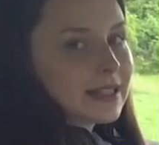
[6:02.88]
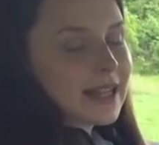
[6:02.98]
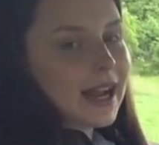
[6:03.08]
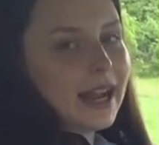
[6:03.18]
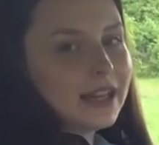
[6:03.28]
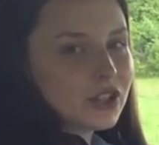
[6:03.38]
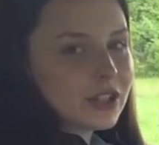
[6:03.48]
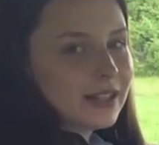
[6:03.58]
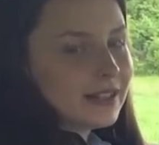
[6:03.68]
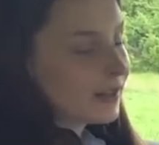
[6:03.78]
das
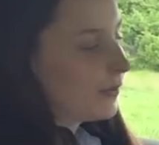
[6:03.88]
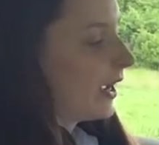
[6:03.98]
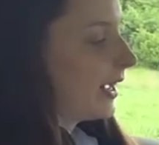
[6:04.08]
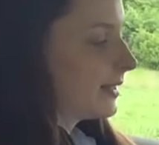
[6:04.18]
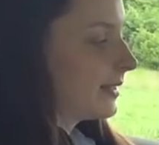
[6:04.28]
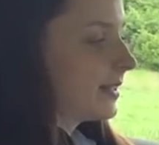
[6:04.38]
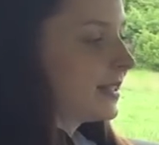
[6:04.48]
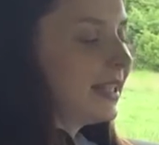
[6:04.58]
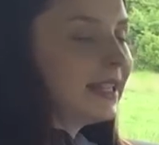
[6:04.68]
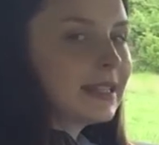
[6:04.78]
Einstellen des Fahrersitzes
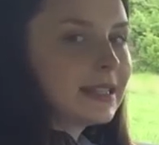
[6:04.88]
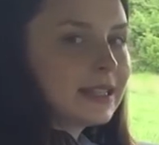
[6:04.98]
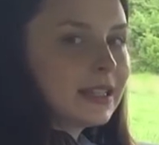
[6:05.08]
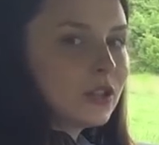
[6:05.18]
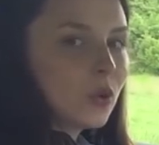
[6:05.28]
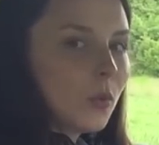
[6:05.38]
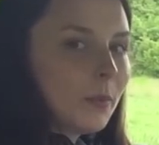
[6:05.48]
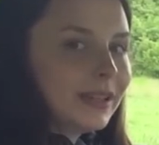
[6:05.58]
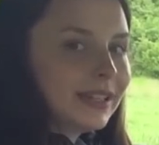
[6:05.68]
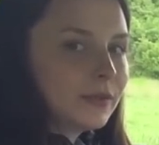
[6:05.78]
ist nicht
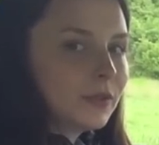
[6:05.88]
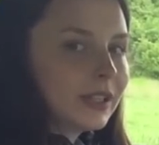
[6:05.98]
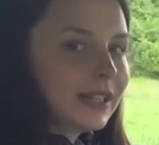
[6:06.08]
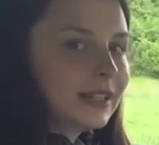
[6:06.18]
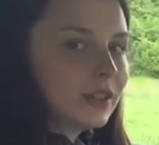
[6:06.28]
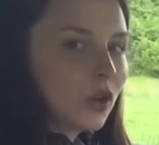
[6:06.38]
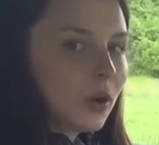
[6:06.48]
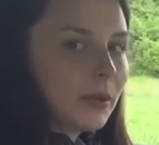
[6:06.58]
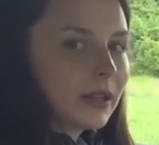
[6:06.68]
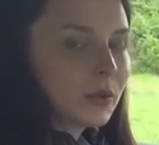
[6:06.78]
unbedingt für jede
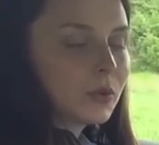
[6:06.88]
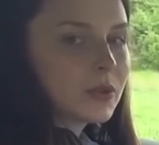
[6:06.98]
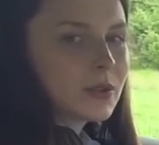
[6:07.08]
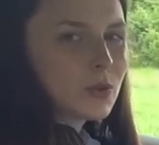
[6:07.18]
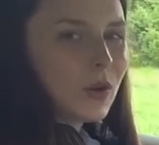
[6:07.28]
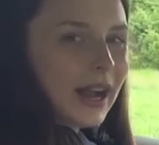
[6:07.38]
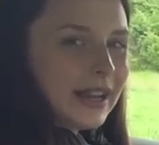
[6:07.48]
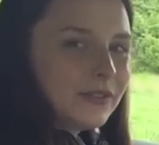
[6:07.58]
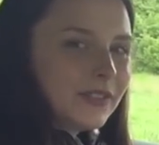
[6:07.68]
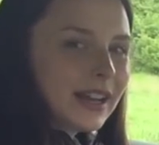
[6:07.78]
Körpergröße so
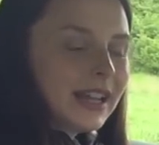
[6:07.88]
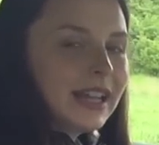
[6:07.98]
einfach.